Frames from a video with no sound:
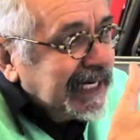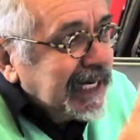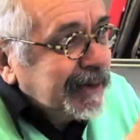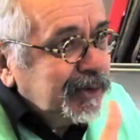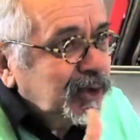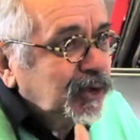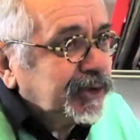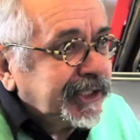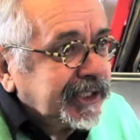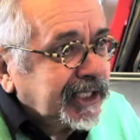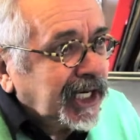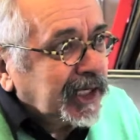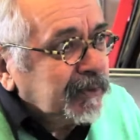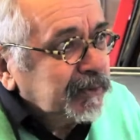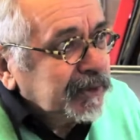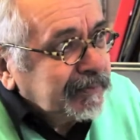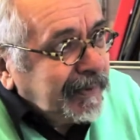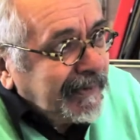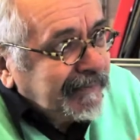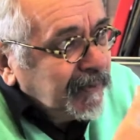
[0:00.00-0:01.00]
la biblioteca
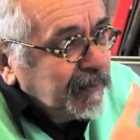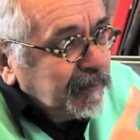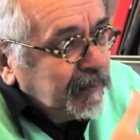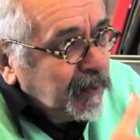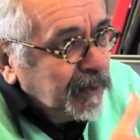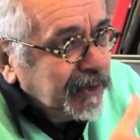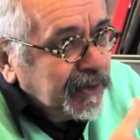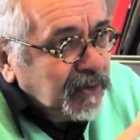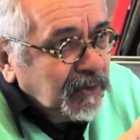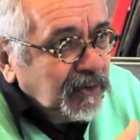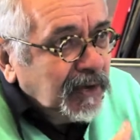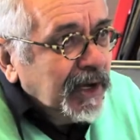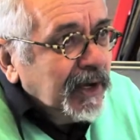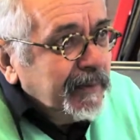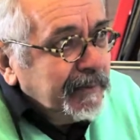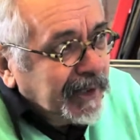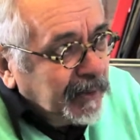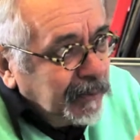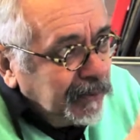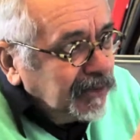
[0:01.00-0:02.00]
como espacio público,
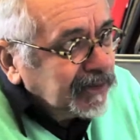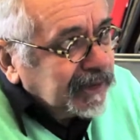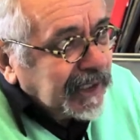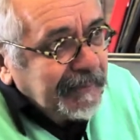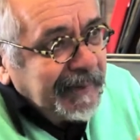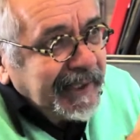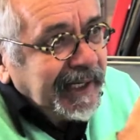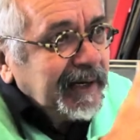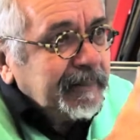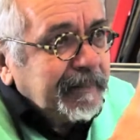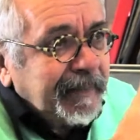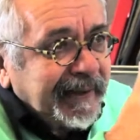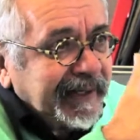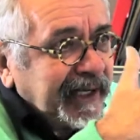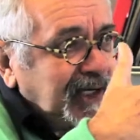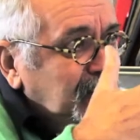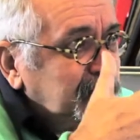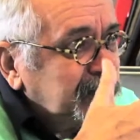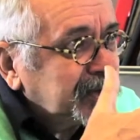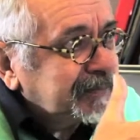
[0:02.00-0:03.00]
pero bueno, también al
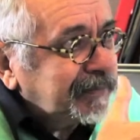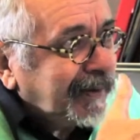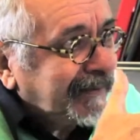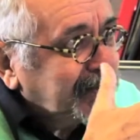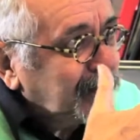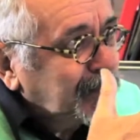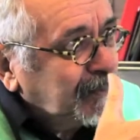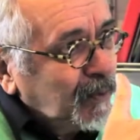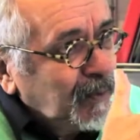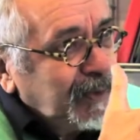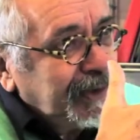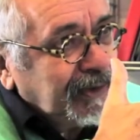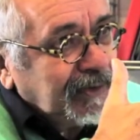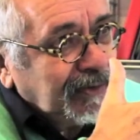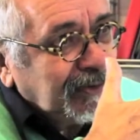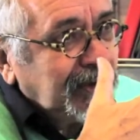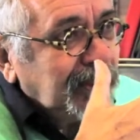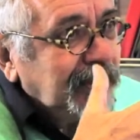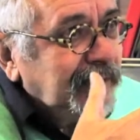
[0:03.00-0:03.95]
parque como espacio público.